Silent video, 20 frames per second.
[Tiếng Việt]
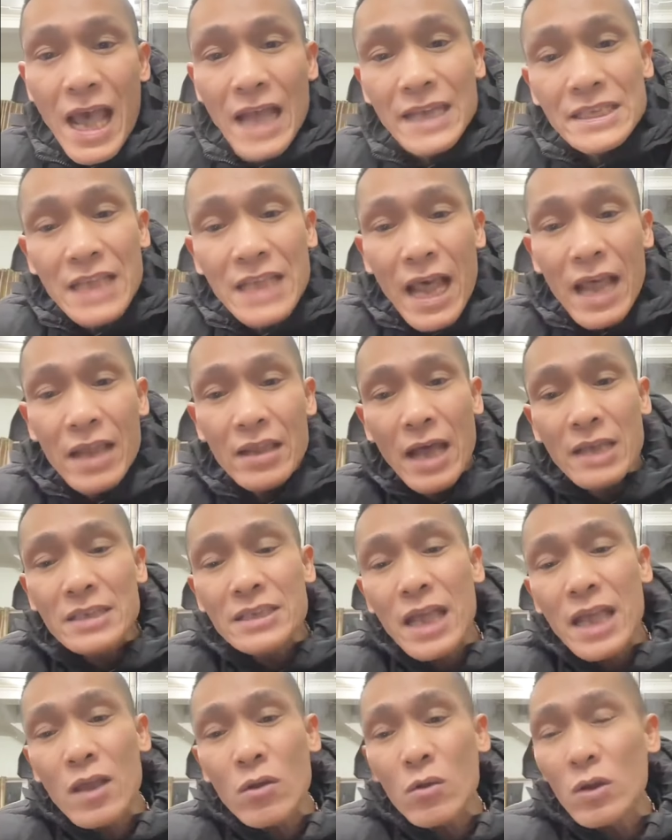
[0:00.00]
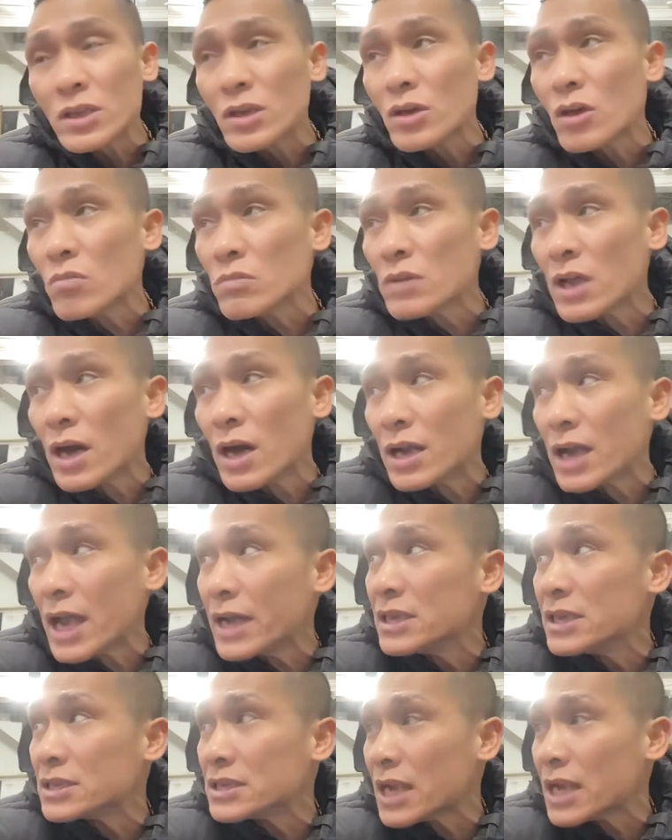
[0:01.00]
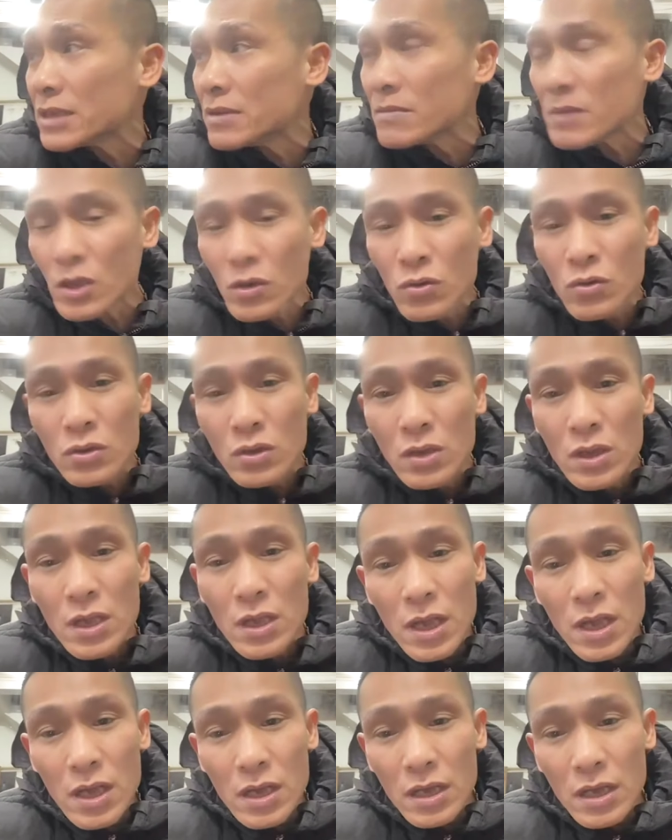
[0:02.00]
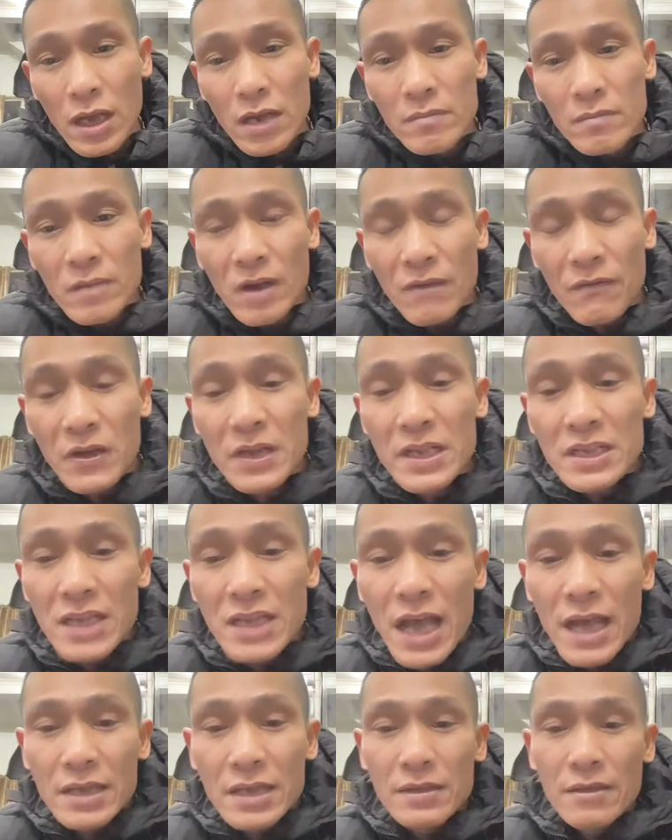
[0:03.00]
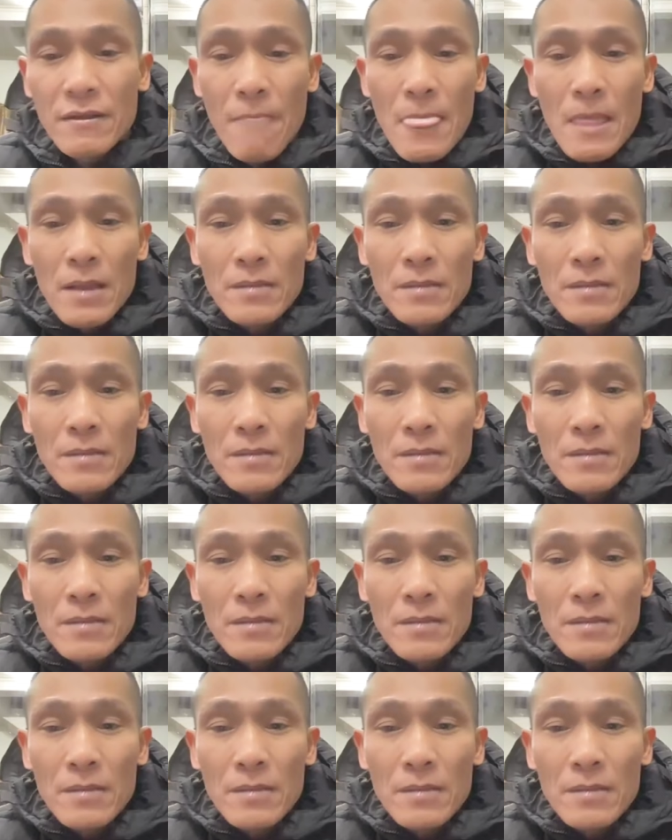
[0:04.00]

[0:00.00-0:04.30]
trại án dài án dài quá thì không thể ở lại được trại châm cứu Đấy, mà phải đi trại